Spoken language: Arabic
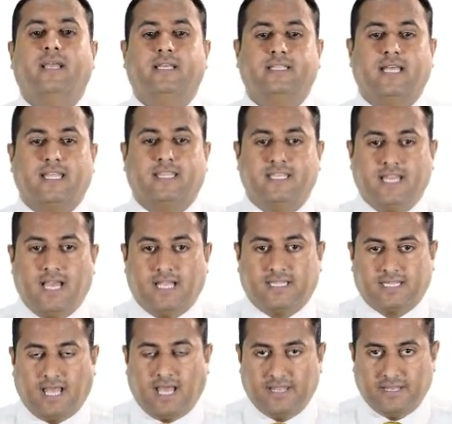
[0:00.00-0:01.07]

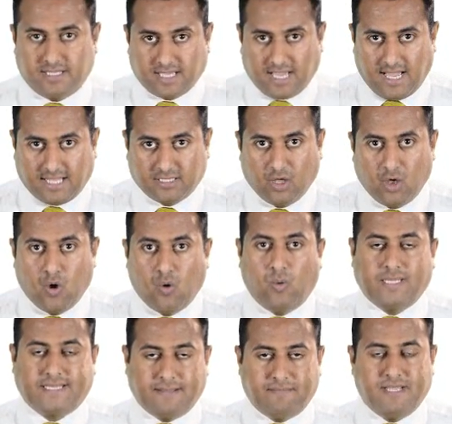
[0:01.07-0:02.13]
إحداثيات النقاط
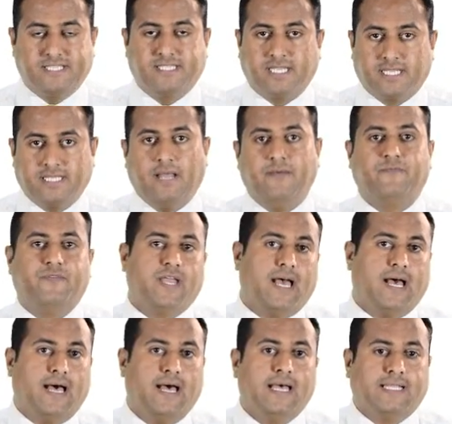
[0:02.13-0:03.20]
وتم استخدام
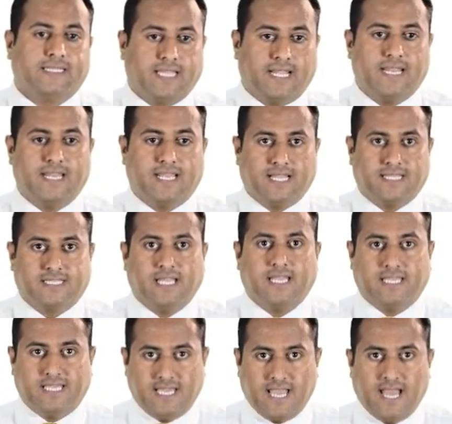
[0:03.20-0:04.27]
فيها طريقة
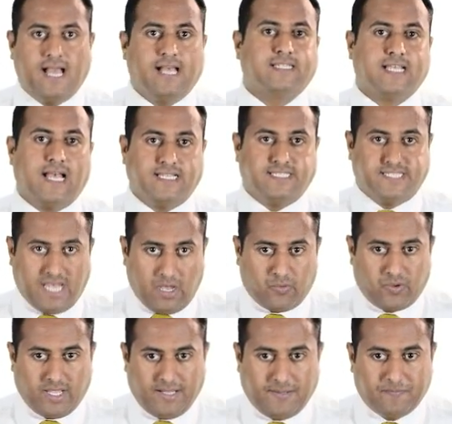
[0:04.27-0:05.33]
قياس
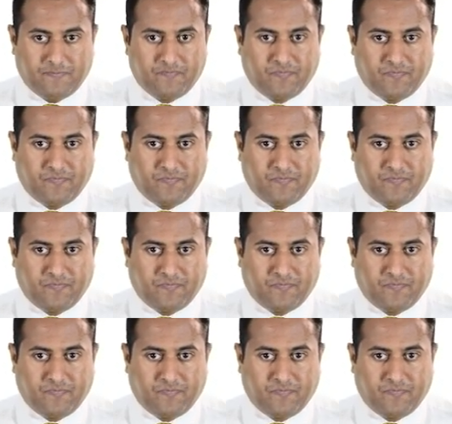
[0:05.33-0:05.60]
الزاوية